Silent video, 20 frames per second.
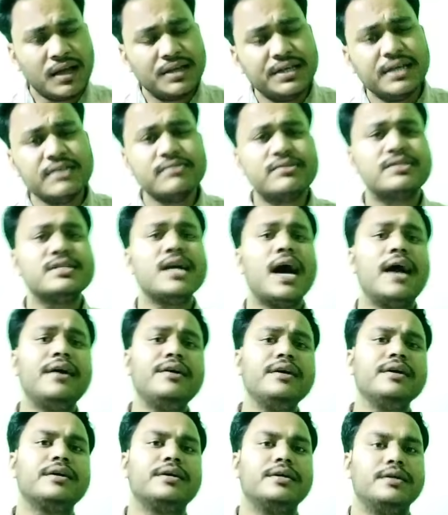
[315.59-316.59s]
एन
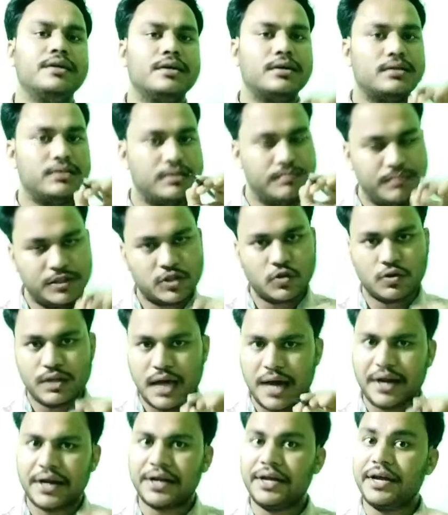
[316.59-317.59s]
की मित्रों
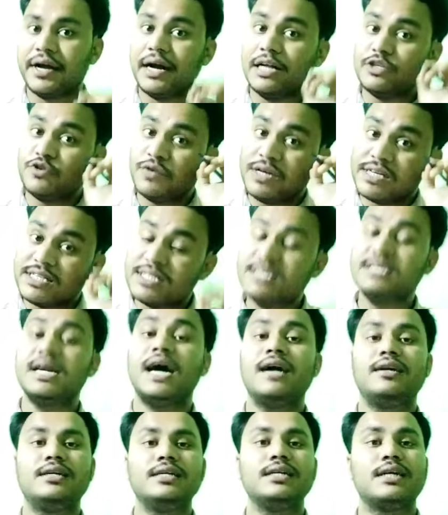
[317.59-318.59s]
ध्यान रखिएगा जो
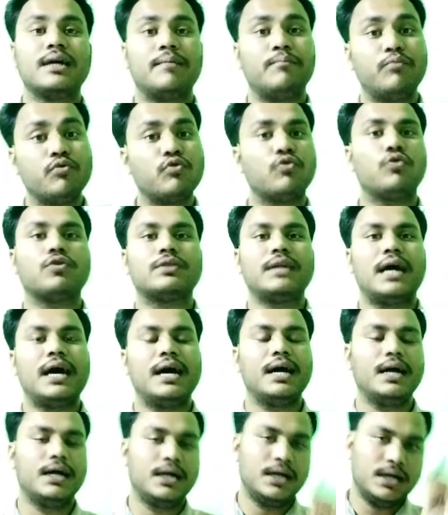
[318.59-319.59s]
एन का बुक होता
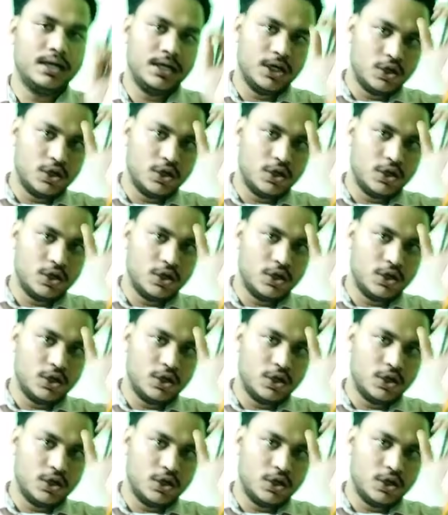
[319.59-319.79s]
है